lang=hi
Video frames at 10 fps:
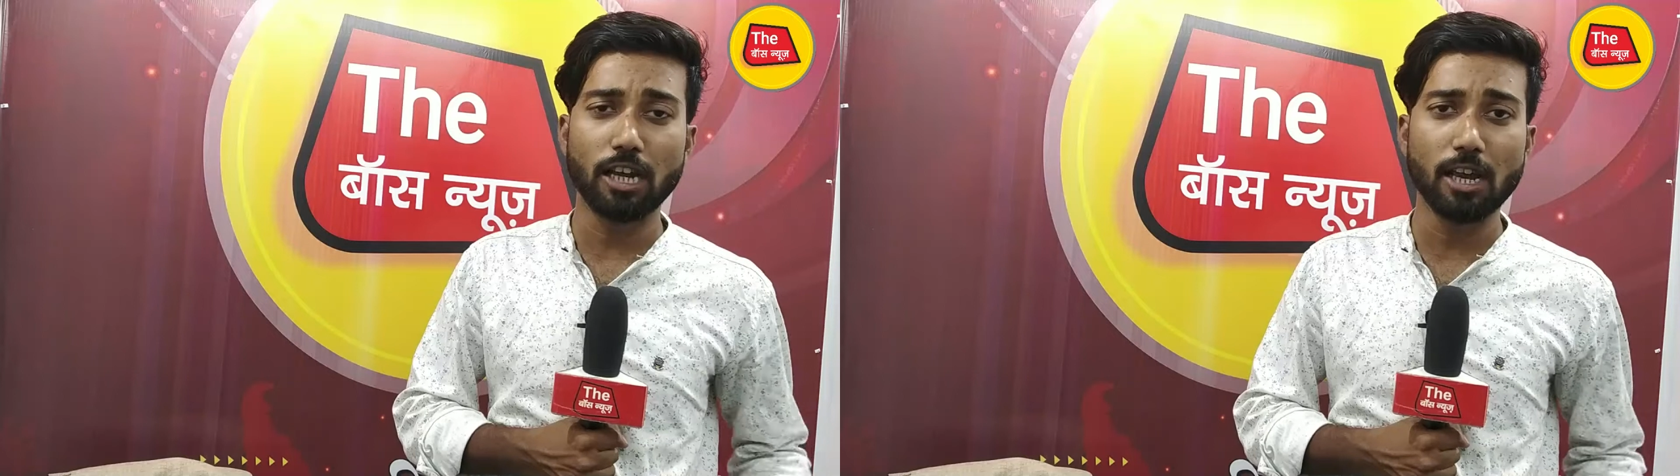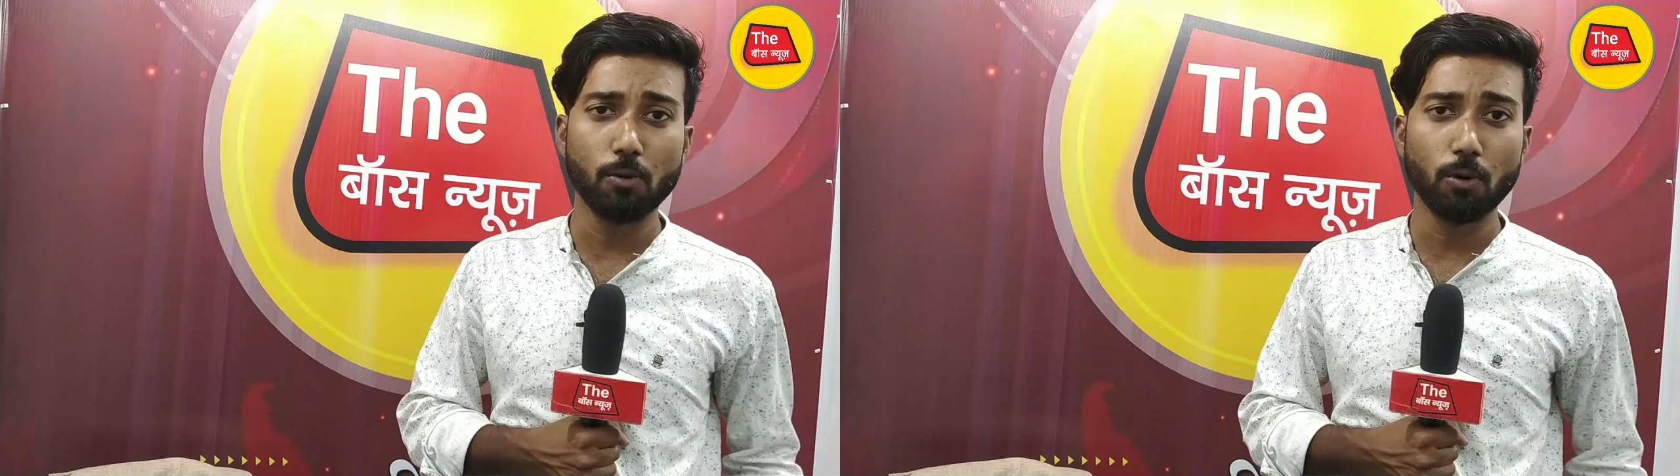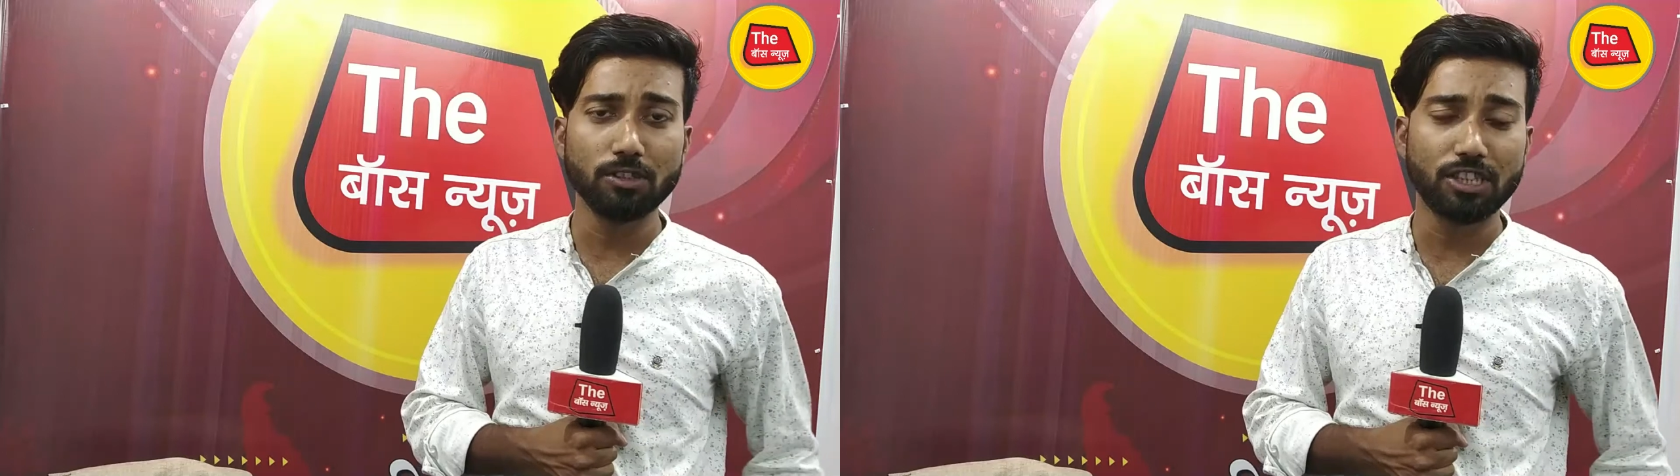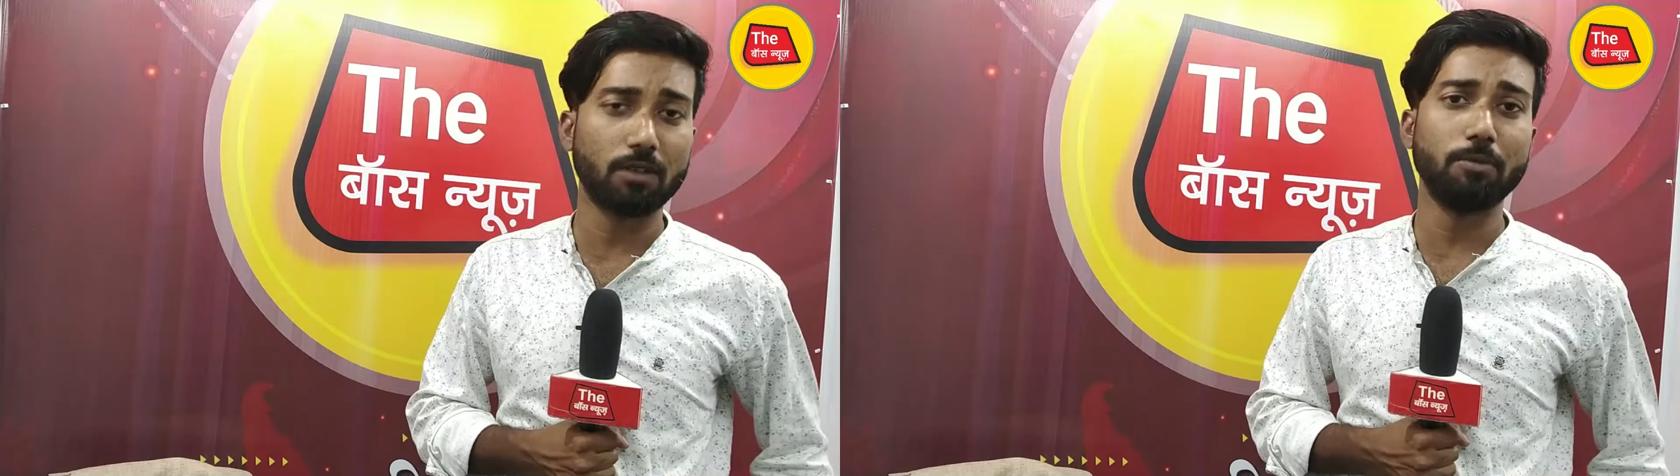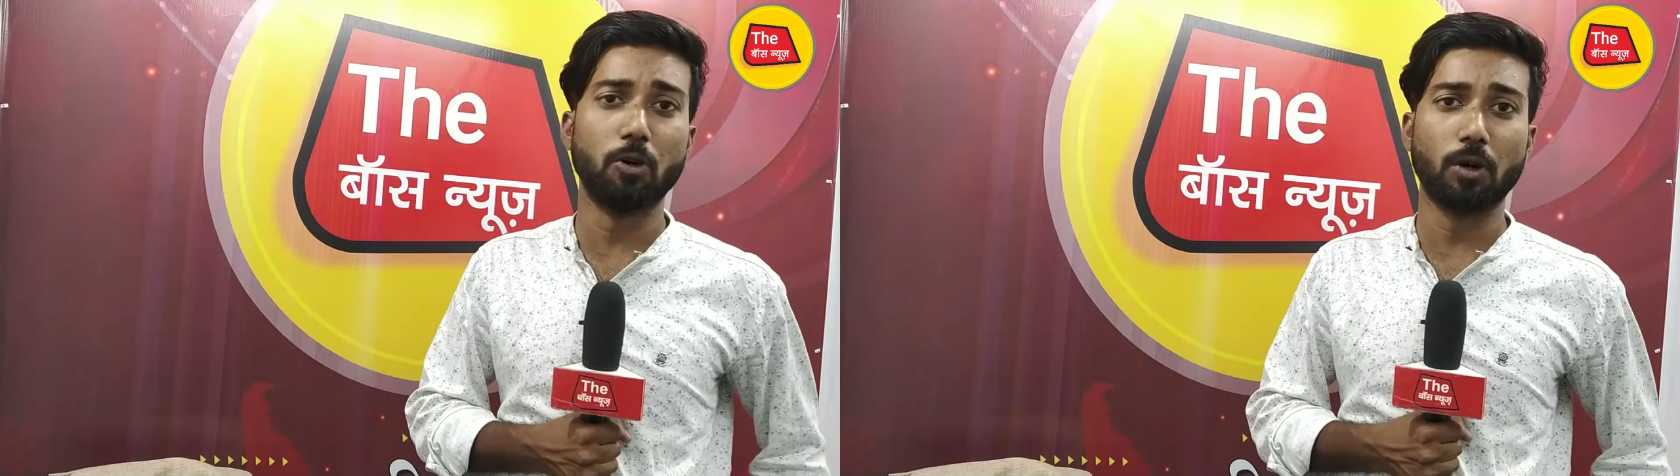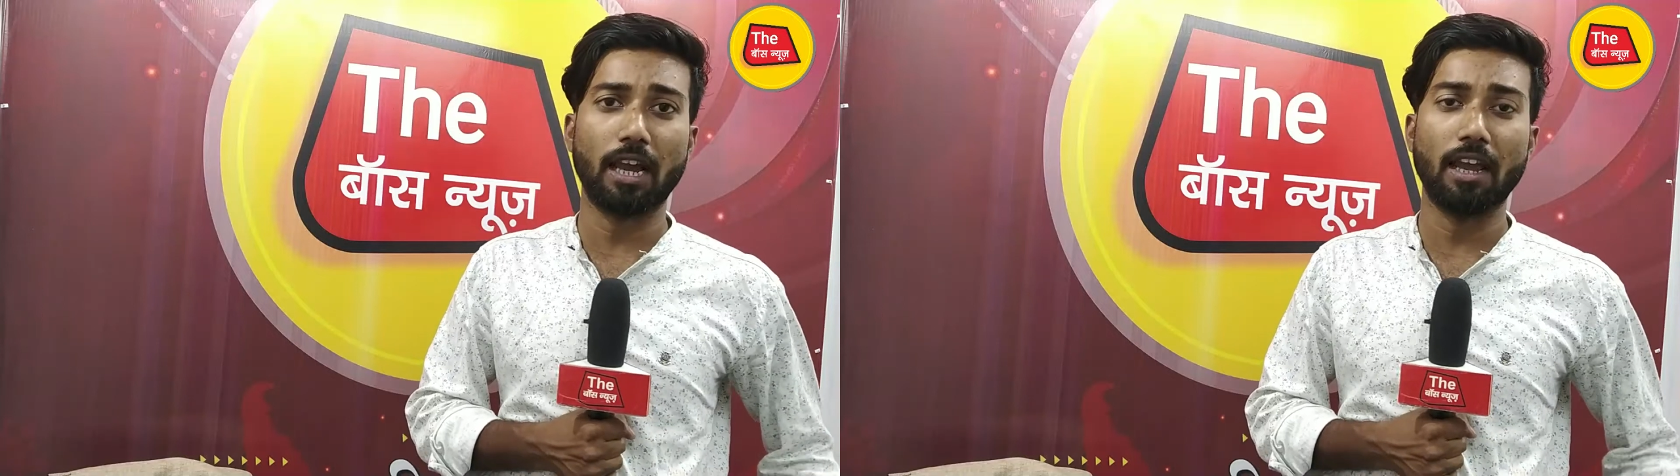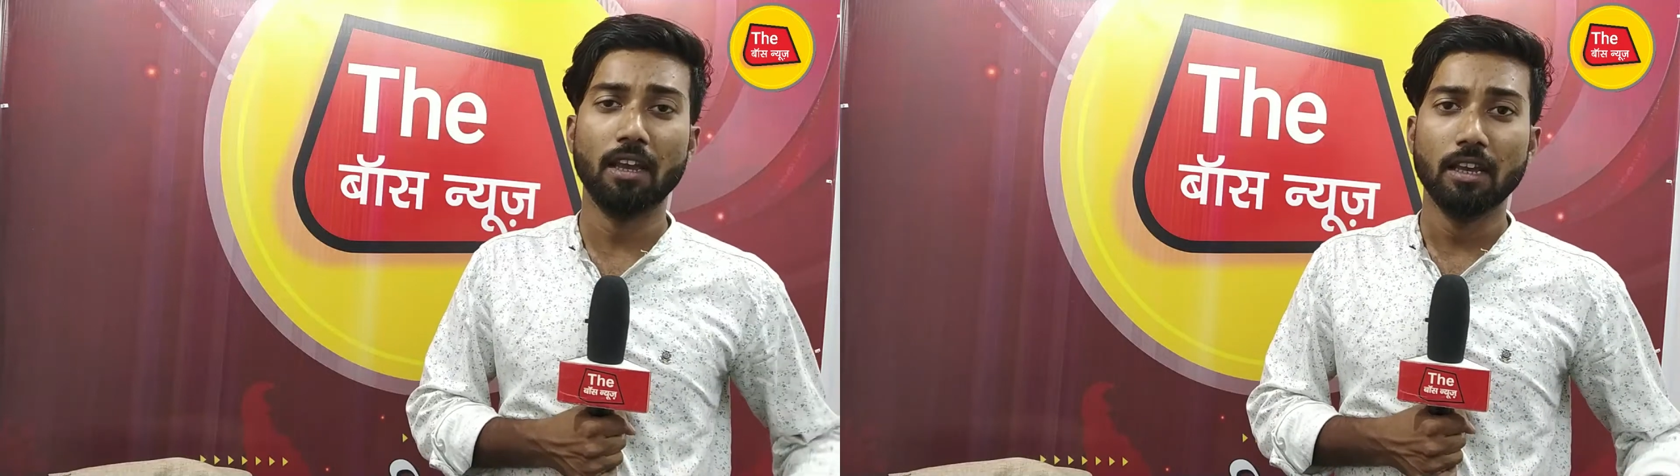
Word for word: जो है वो जख्मी हो गए